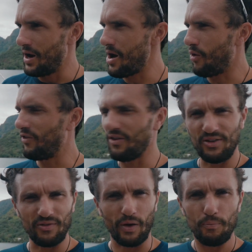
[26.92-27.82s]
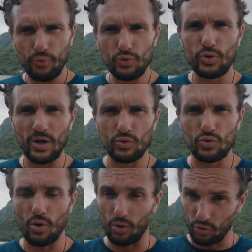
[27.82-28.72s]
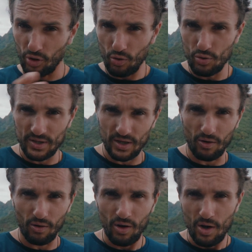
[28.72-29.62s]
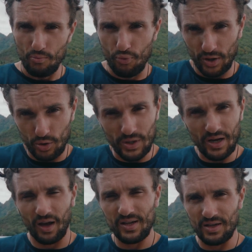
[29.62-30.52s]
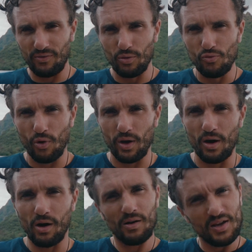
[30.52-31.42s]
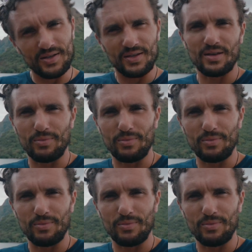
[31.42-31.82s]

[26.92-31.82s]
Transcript: Là, on va vivre plusieurs jours dans l'océan pour étudier le récif de Moorea et ses